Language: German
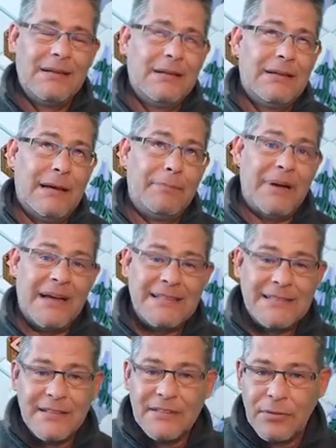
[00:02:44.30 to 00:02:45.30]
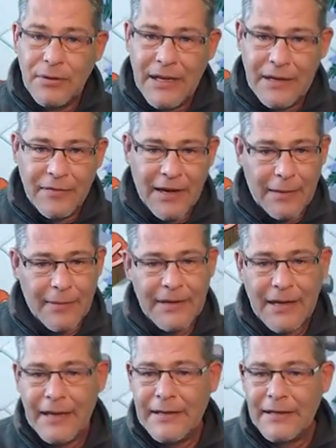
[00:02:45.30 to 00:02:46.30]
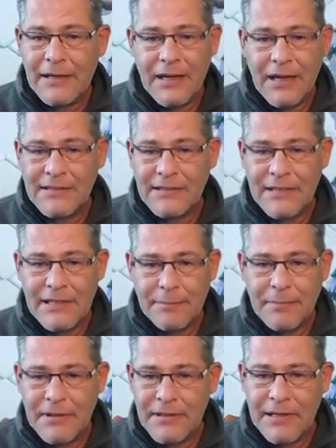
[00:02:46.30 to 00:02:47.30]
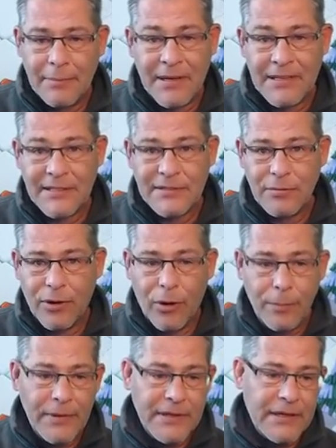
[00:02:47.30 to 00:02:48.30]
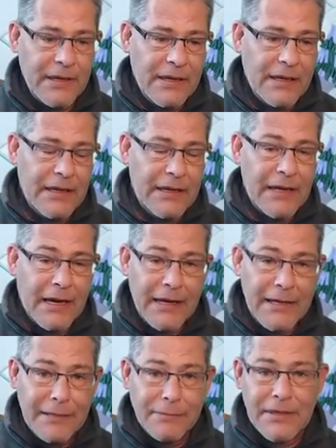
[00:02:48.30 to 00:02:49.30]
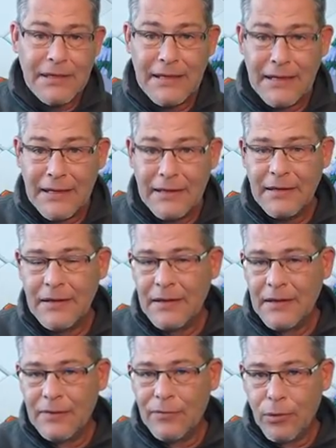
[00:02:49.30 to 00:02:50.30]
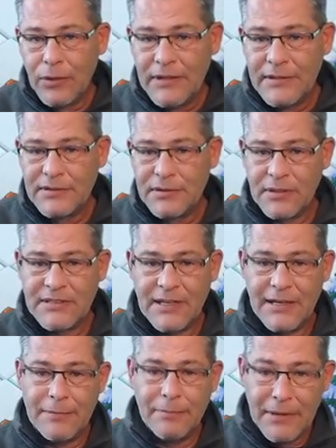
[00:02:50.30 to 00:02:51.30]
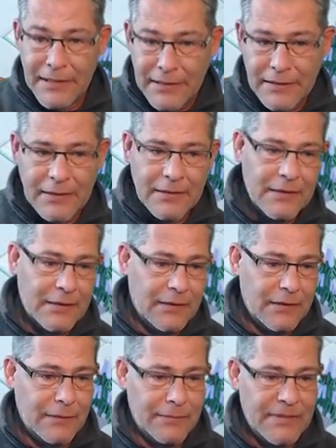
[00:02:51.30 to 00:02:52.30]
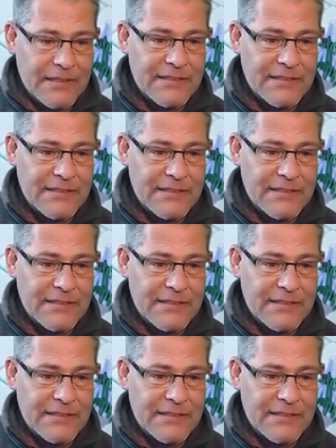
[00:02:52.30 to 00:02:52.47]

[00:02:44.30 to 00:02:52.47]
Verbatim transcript: Da passt es so in etwa. Aber in einigen Clans, in denen ich bin, da passt das überhaupt nicht. In einem Clan, wo ich zurzeit bin, ähm, das